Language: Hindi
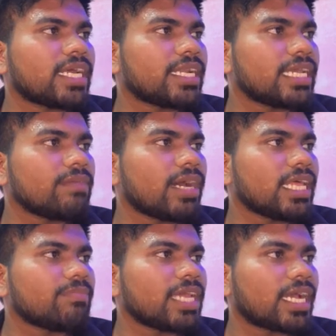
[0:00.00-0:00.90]
करने के बाद
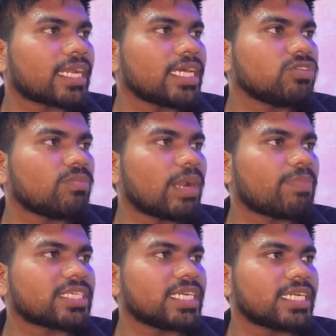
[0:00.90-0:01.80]
हम क्या कर रहे हैं जो हमारा
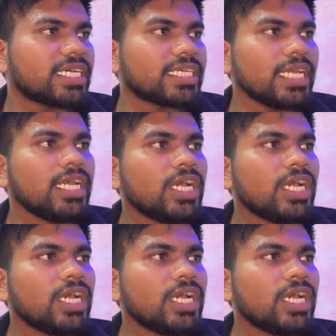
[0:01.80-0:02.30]
परसेंटेज है